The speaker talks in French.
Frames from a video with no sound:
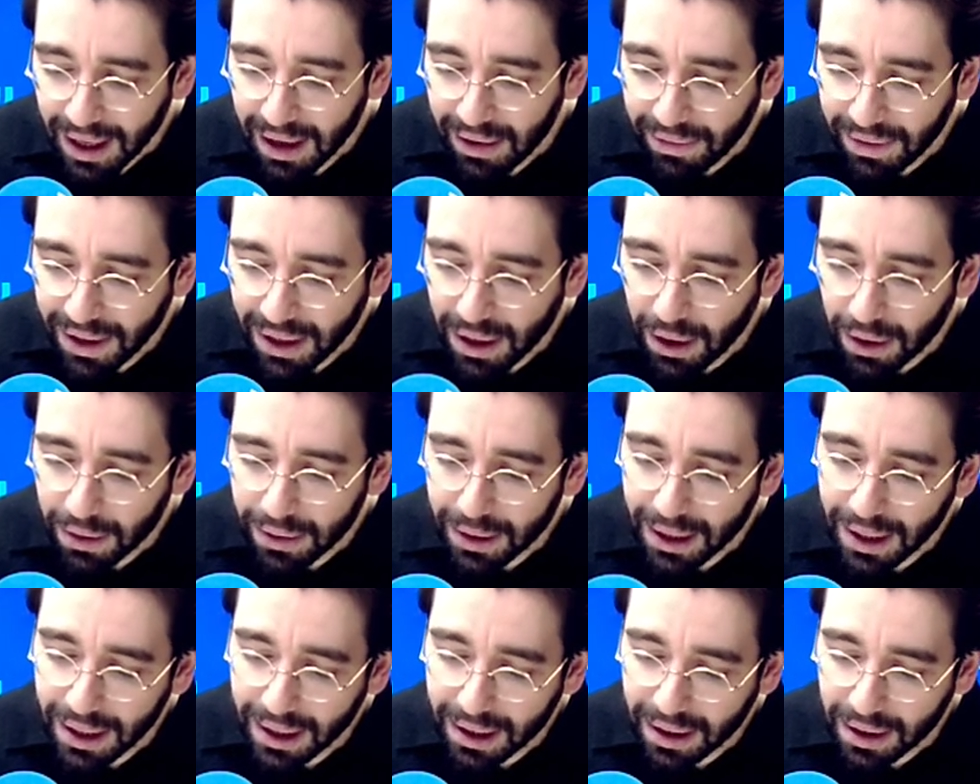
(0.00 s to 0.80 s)

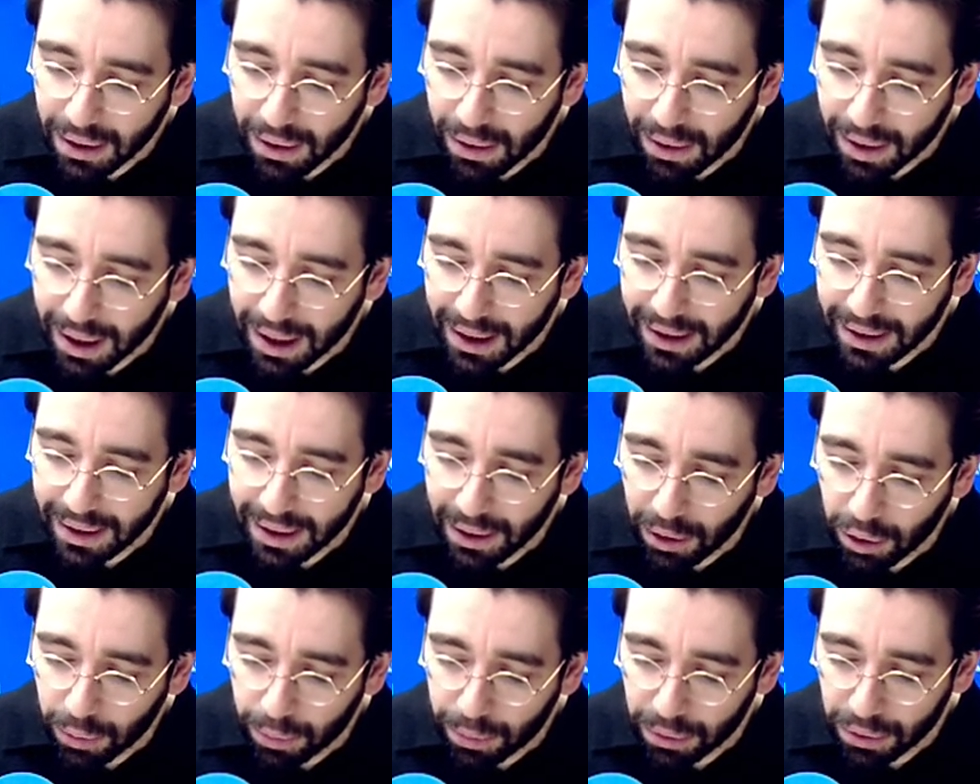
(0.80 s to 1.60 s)
évidente et qui en
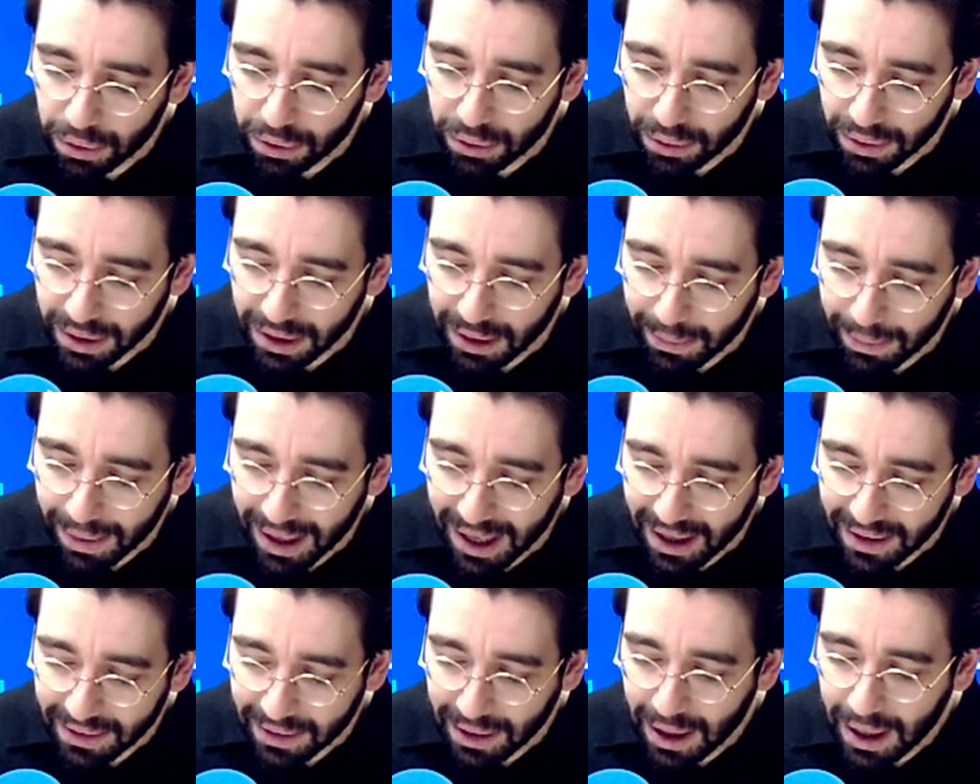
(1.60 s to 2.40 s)
réalité repose sur des
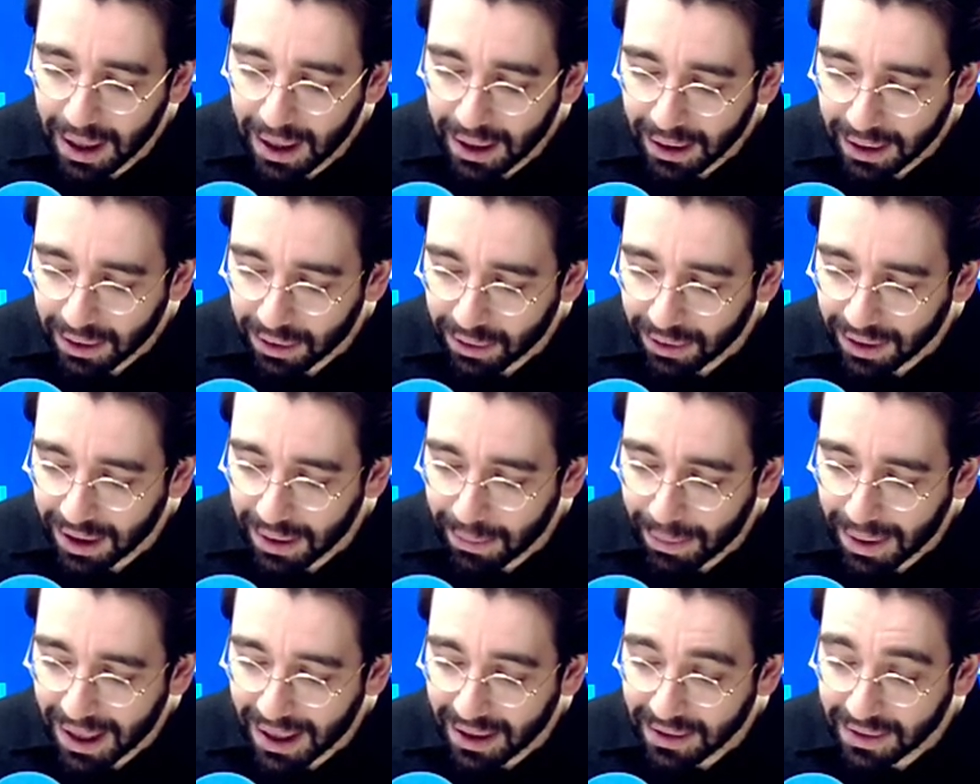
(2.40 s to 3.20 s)
bases qui sont
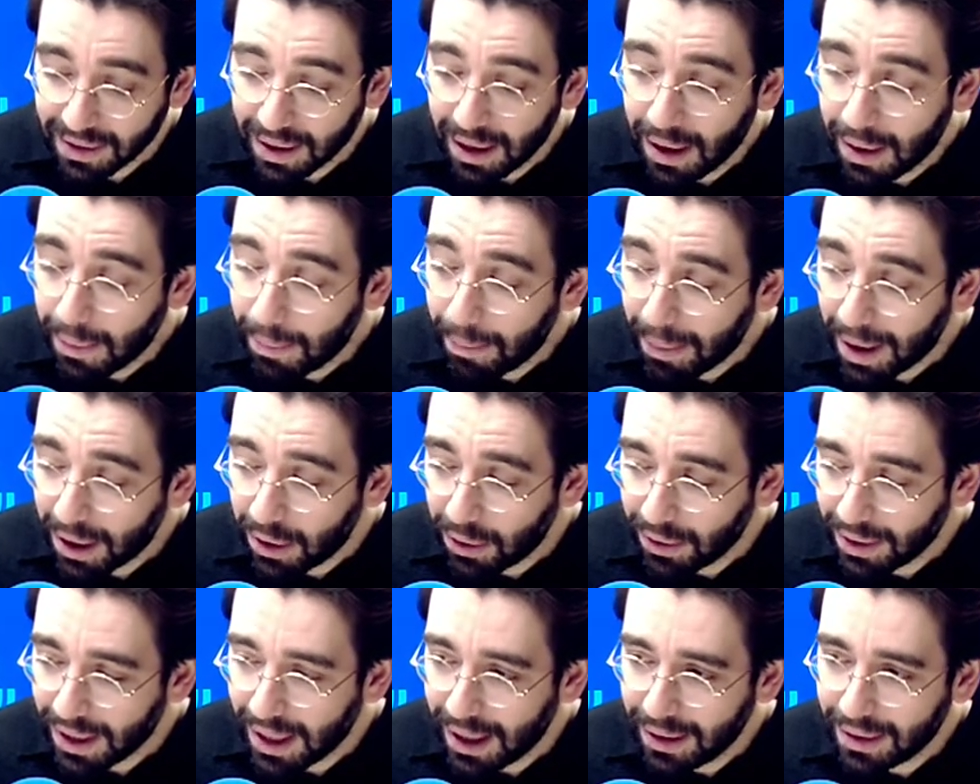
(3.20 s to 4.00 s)
des bases
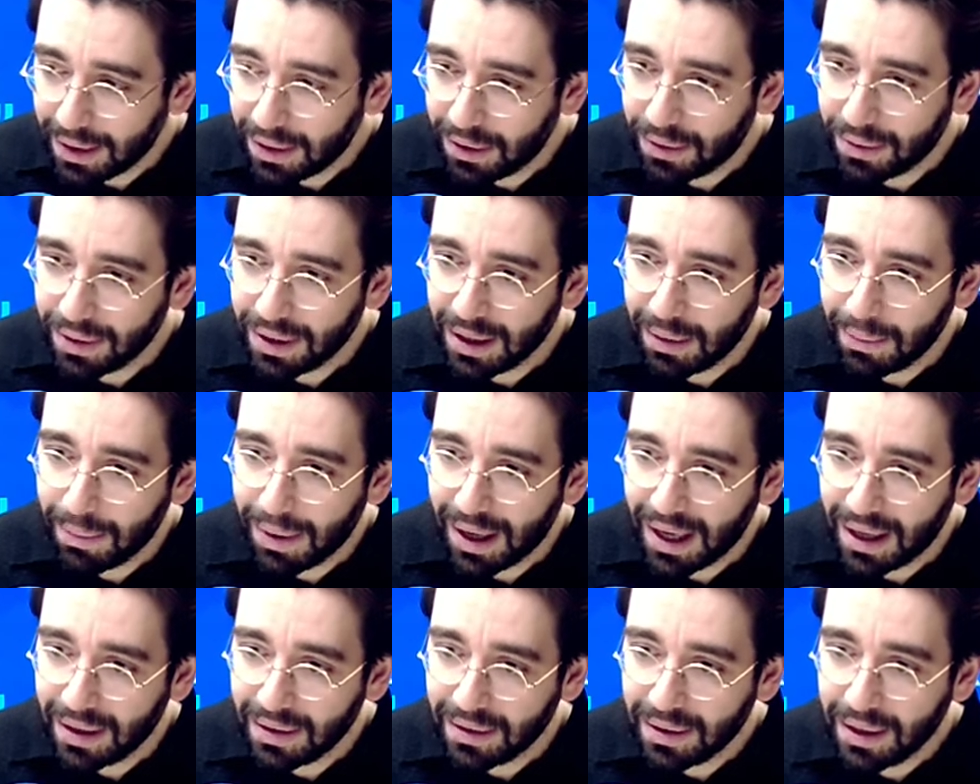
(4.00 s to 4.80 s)
malhonnêtes, qui sont des
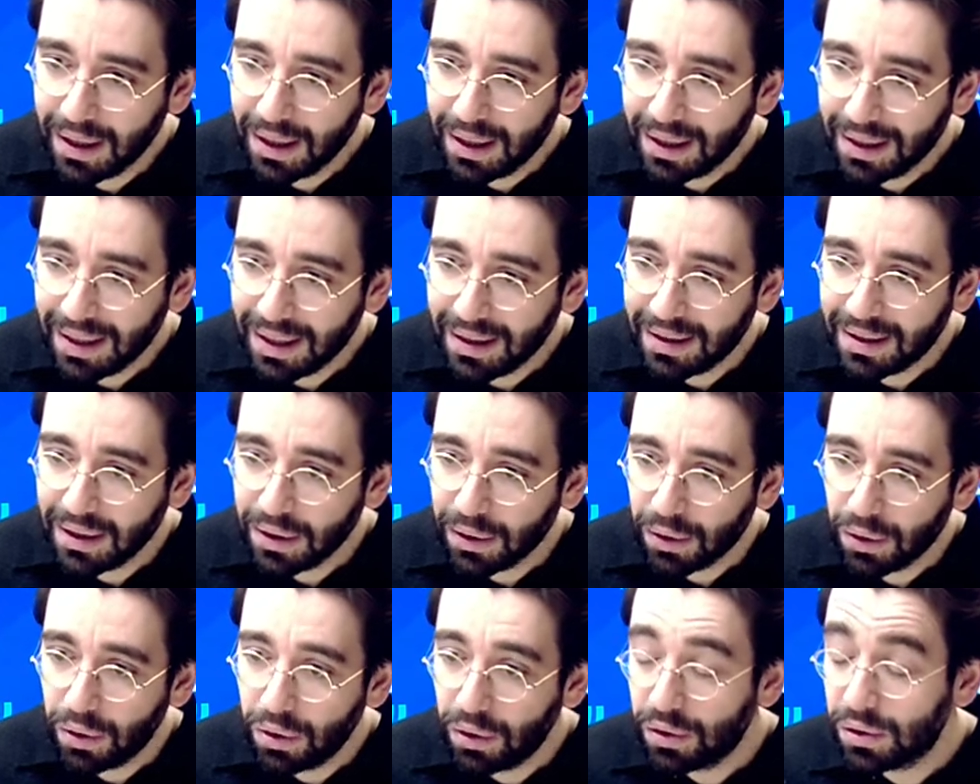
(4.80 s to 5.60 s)
bases
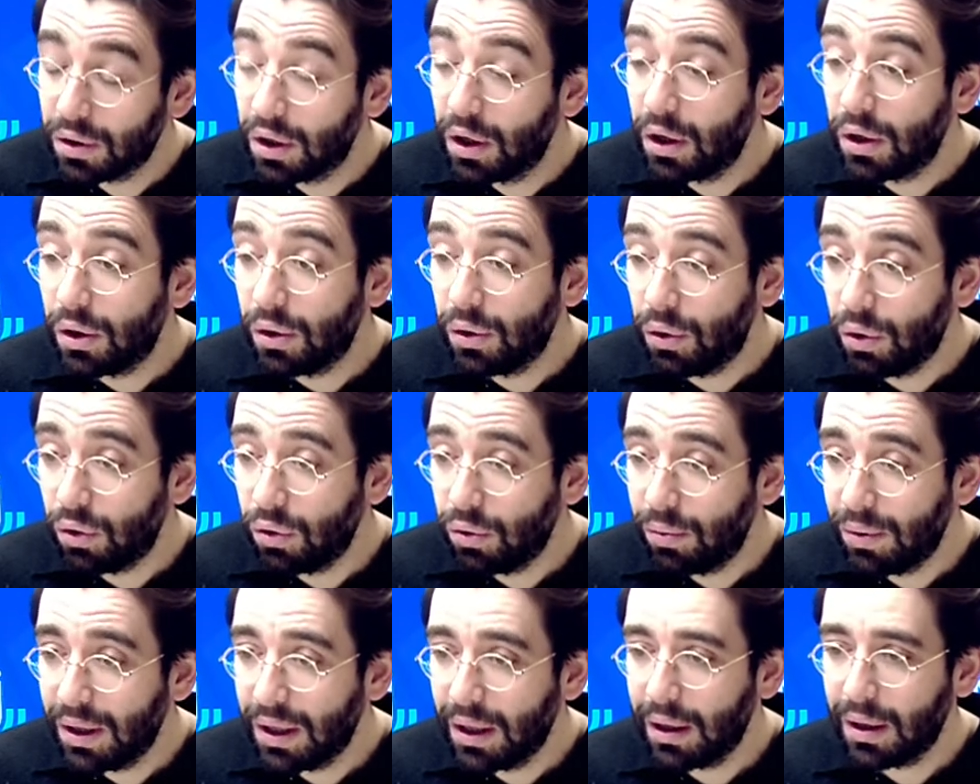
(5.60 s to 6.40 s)
désireuses de
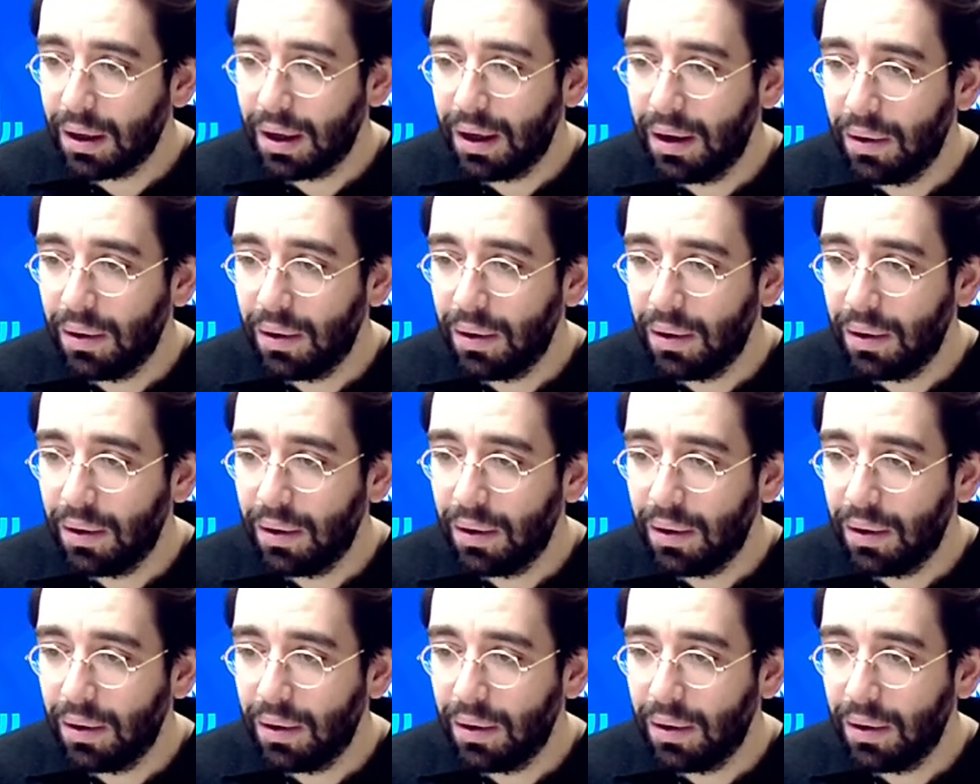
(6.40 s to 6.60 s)
nuire.